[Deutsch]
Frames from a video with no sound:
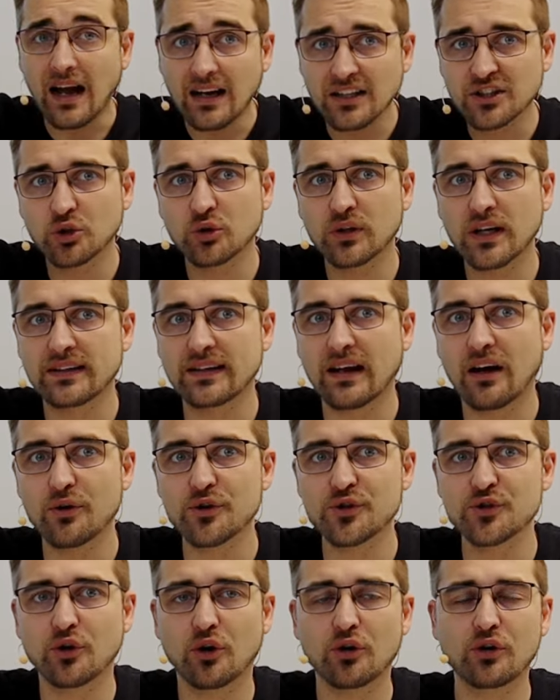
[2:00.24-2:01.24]

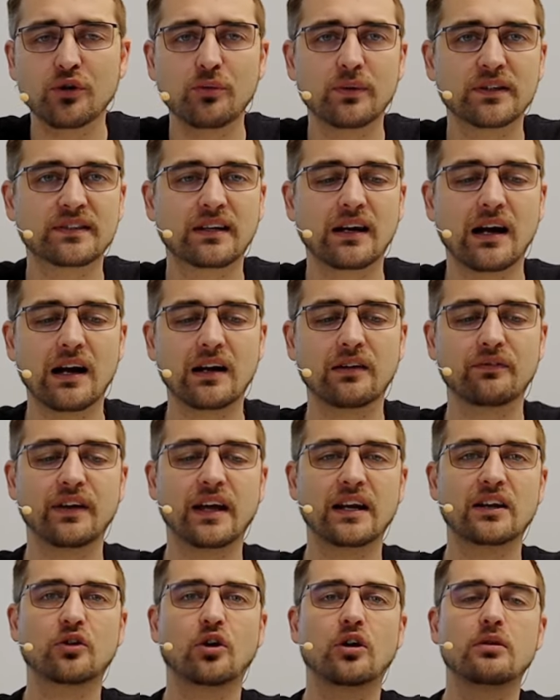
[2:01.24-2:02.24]
800.000 Euro übertragen
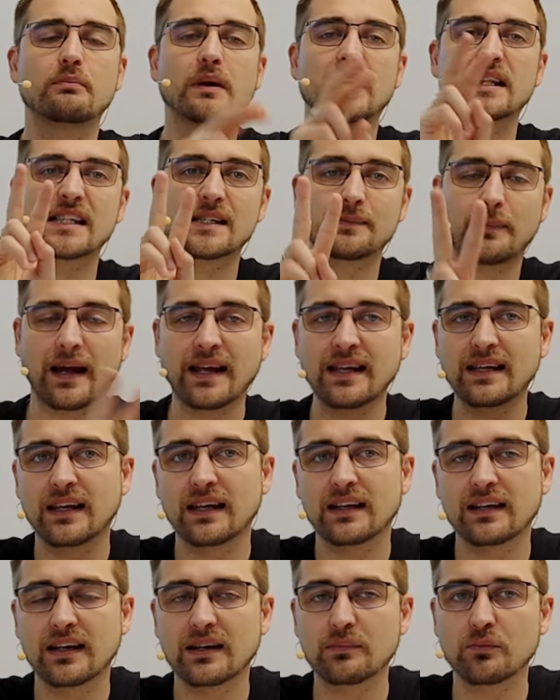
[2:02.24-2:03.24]
werden können, bei zwei
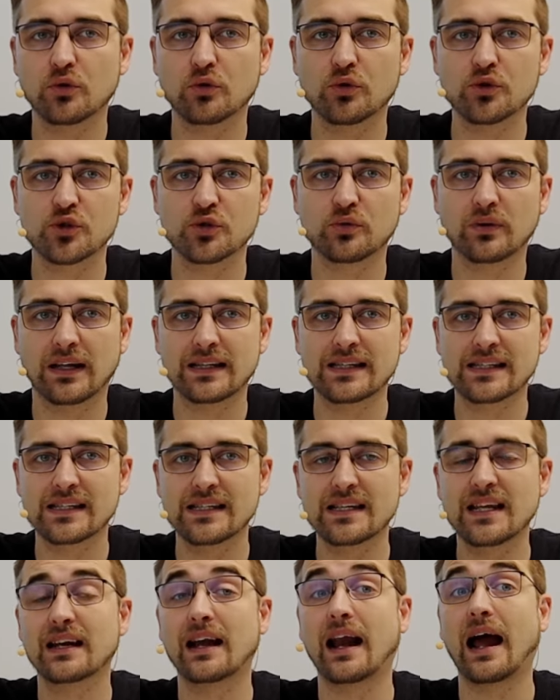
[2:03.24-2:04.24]
Kindern im Großen und
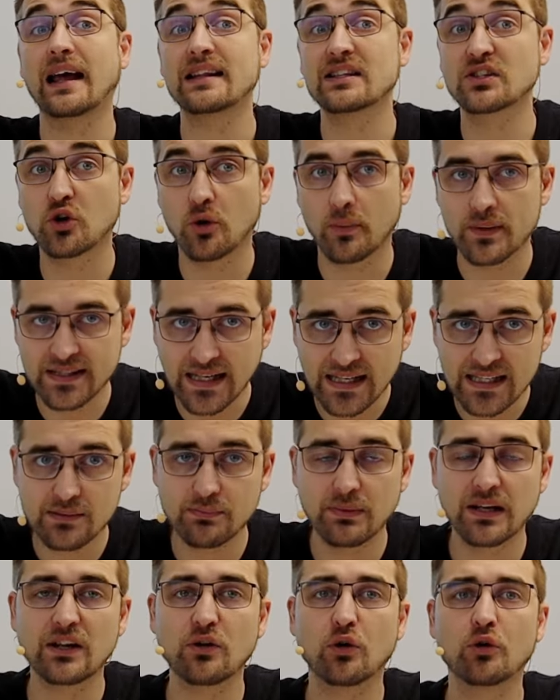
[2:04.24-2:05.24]
Ganzen hier dann
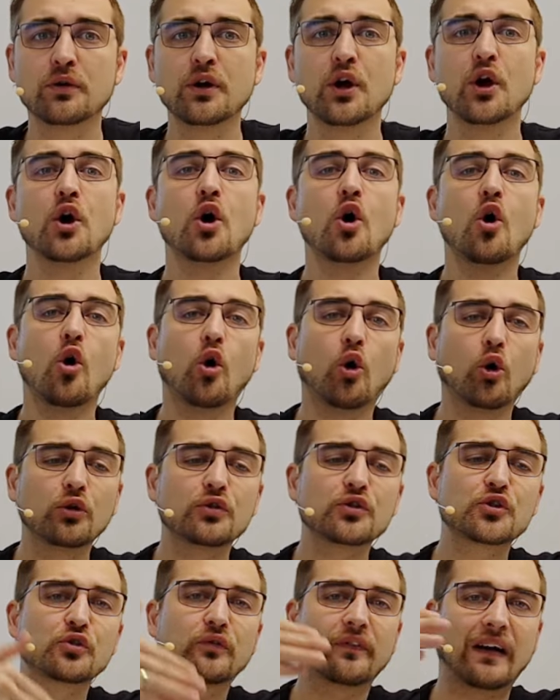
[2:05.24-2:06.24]
1,6 Millionen
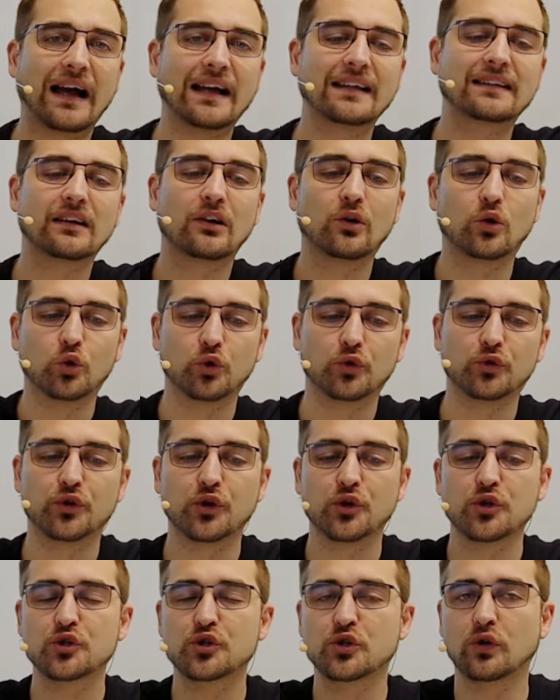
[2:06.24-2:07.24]
und so weiter
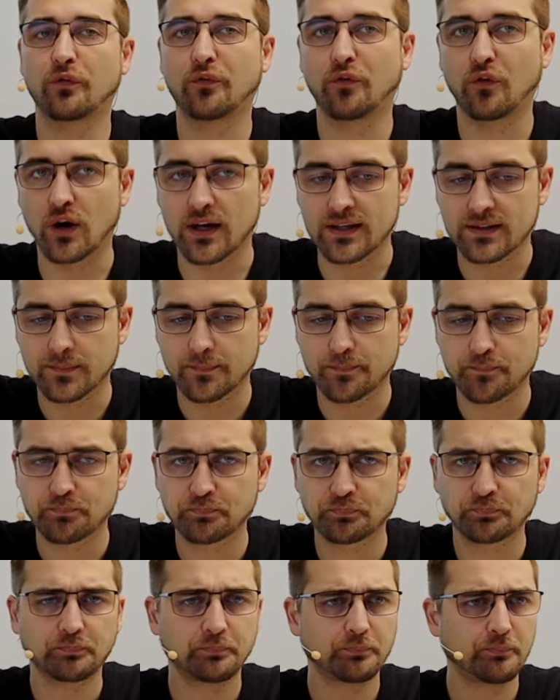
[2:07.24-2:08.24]
und so fort
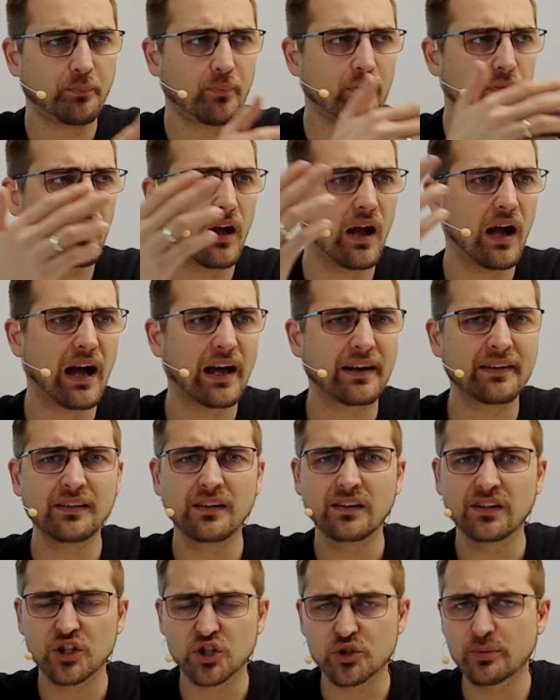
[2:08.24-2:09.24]

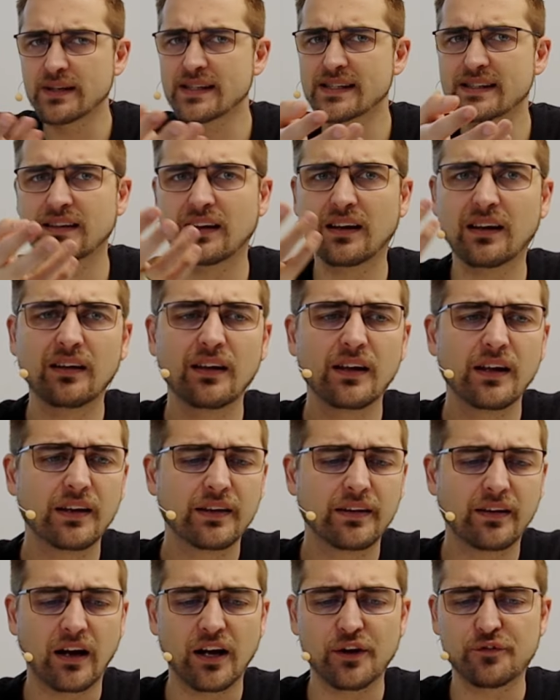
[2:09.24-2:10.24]
an Geschwister,
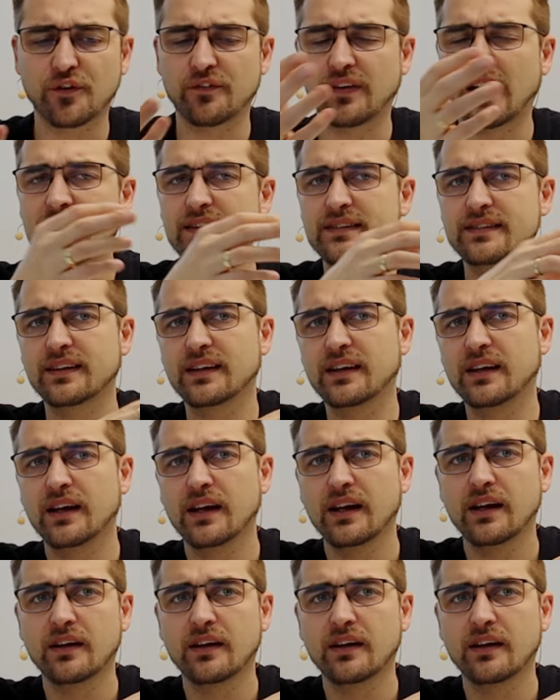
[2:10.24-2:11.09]
nahe Verwandte,